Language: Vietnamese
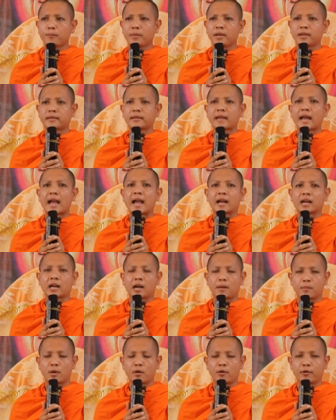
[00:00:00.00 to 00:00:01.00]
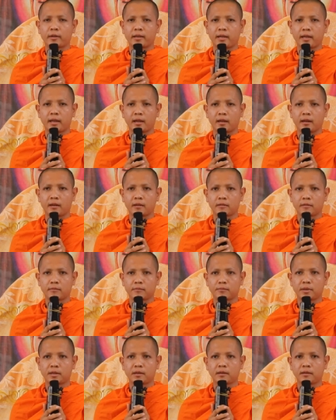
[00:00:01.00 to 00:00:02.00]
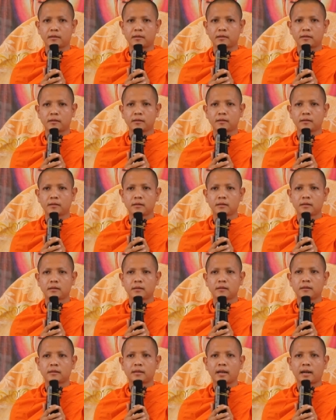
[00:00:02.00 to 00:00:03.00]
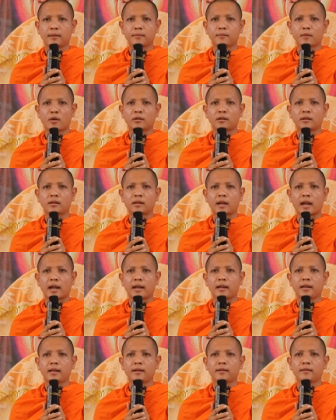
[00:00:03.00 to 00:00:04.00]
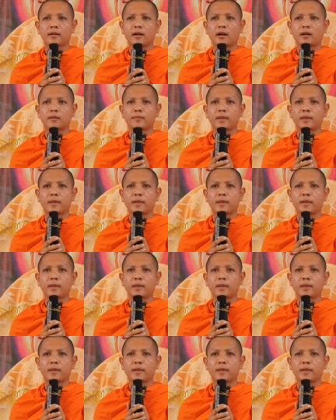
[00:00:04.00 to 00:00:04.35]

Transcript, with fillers: bị sạ cả bầu chia, chẳng bón được ngày ní, ở